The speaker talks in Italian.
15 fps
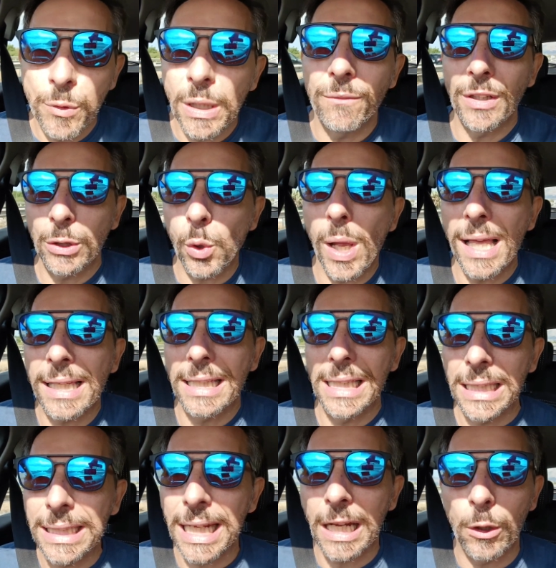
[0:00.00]
vedrò anche di
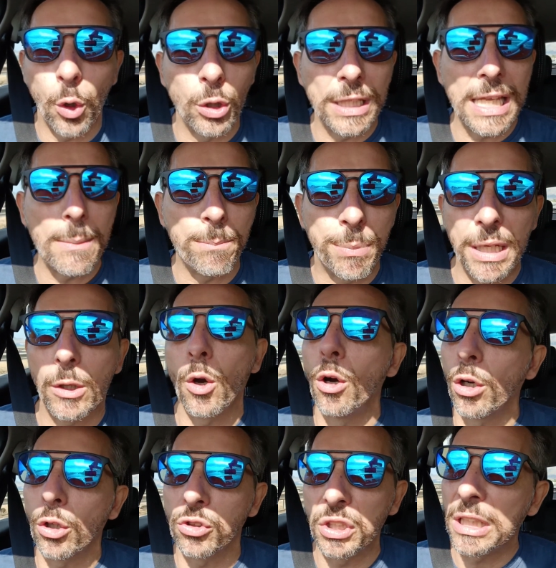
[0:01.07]
andare all'Olimpico,
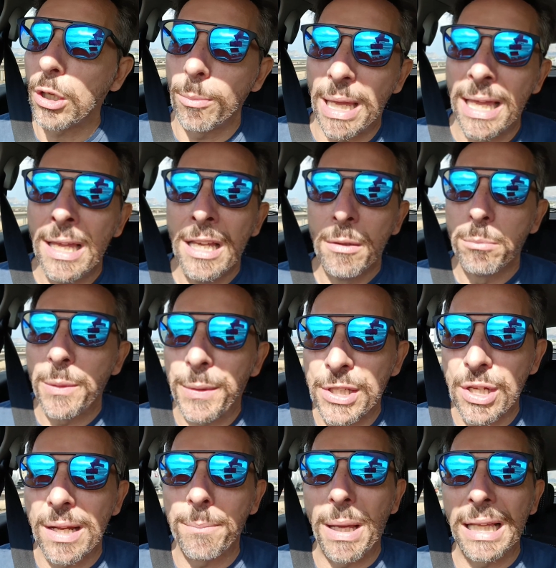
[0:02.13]
così come mi
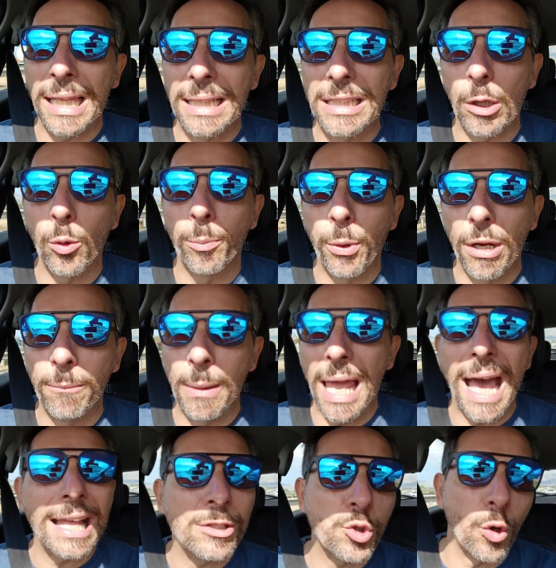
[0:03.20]
piacerebbe anche andare un po' al
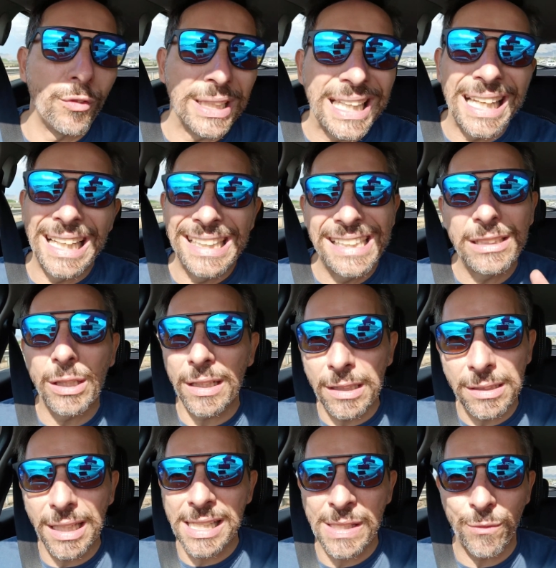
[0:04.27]
Meazzo, vedere l'Inter
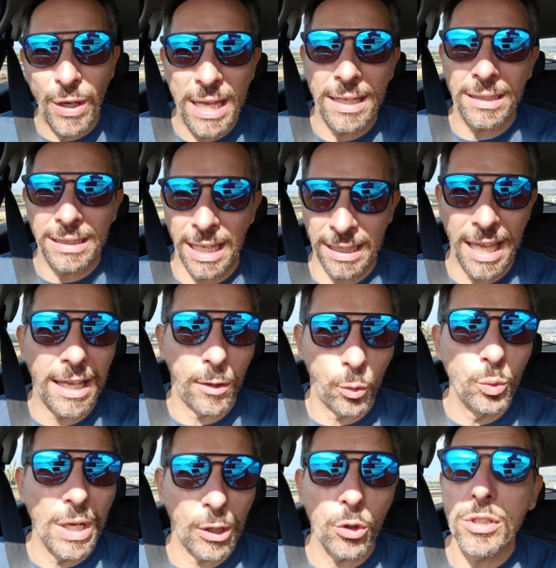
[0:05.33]
in trasferta, che è
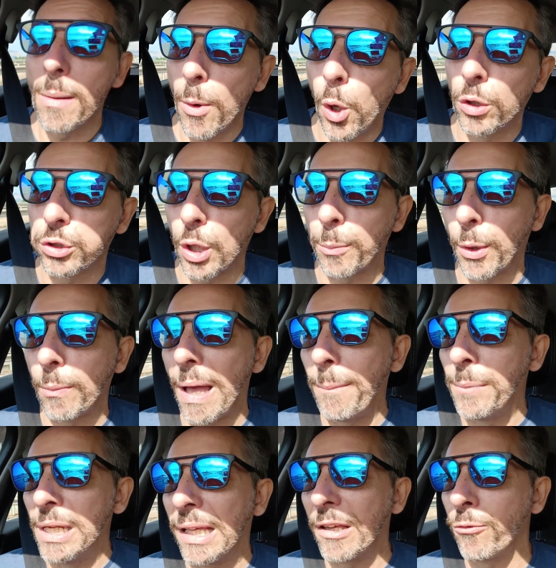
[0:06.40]
una cosa molto
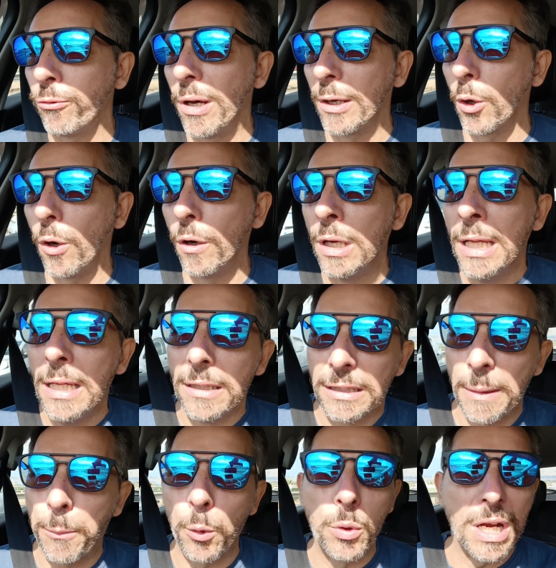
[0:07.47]
probabile che farò,
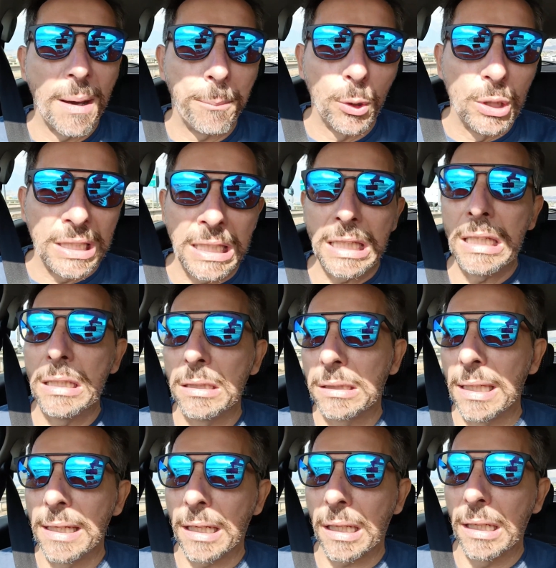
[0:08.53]
tipo un
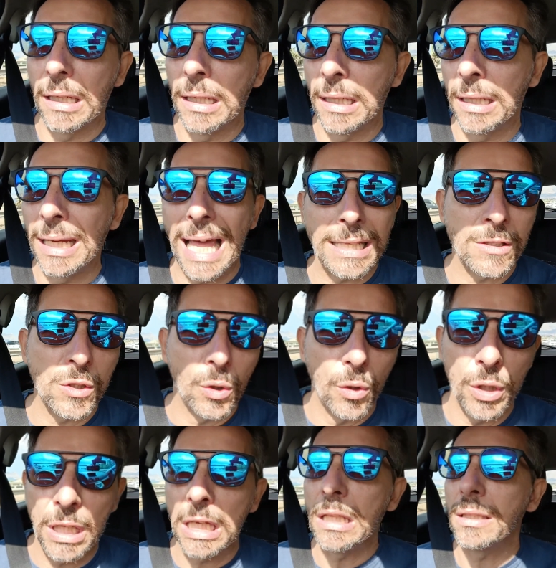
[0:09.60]
Napoli-Inter, eh,
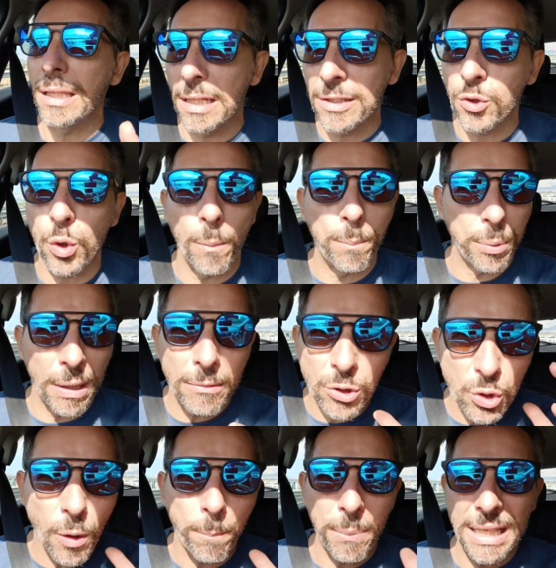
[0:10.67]
Lazio-Inter. Sto,
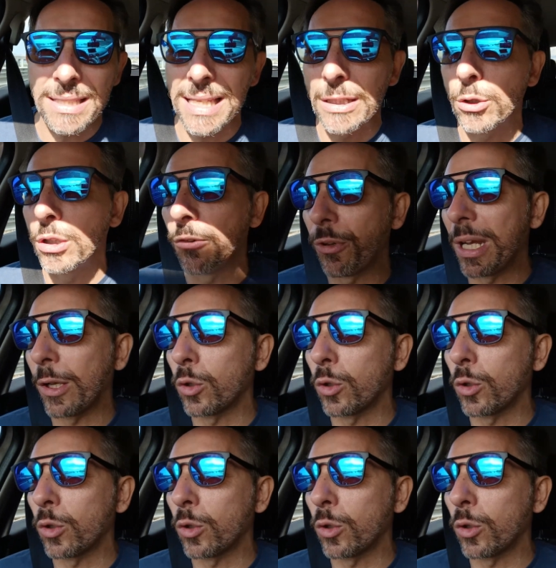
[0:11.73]
sto pensando di fare